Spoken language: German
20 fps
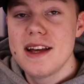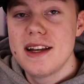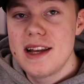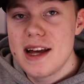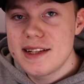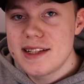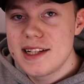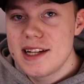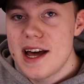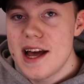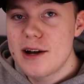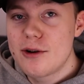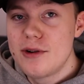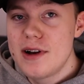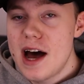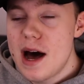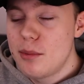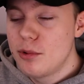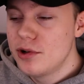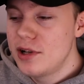Lasst ein Like
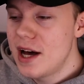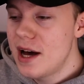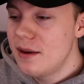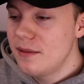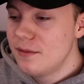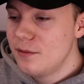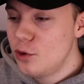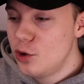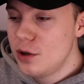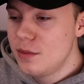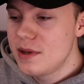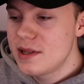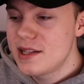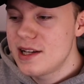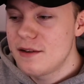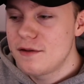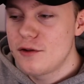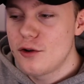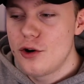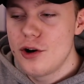und ein Abo da, würde mich
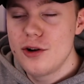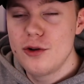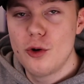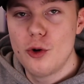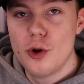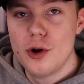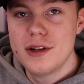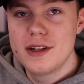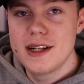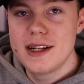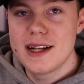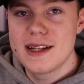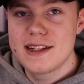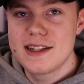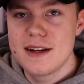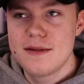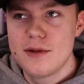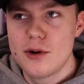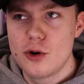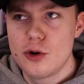sehr freuen und dann
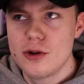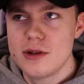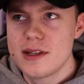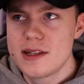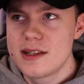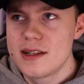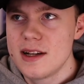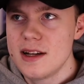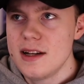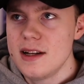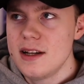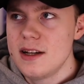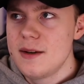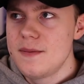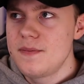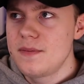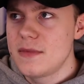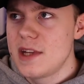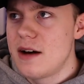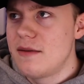sehen wir uns
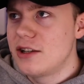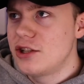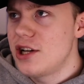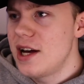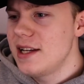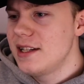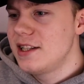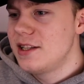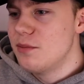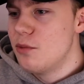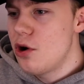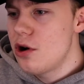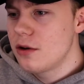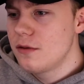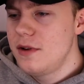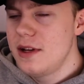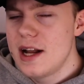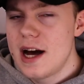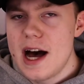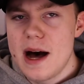ja wahrscheinlich nicht
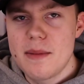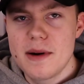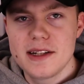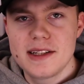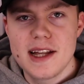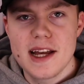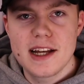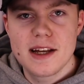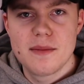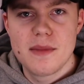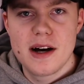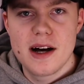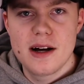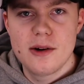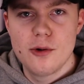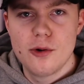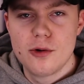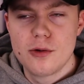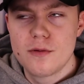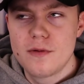morgen wieder, aber ich denke
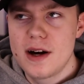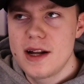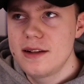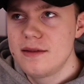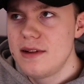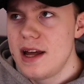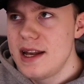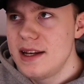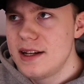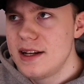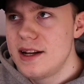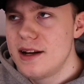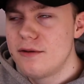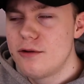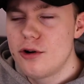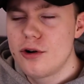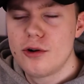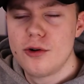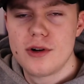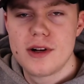mal irgendwann Ende der
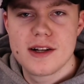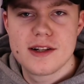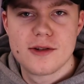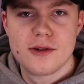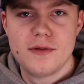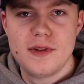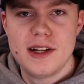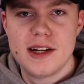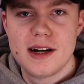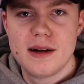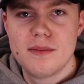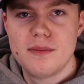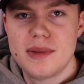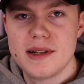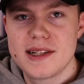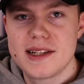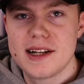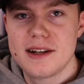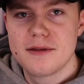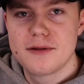Woche oder so wieder.
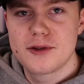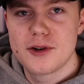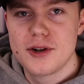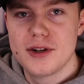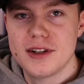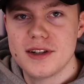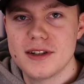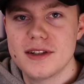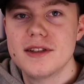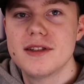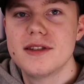Bis dann, Freunde.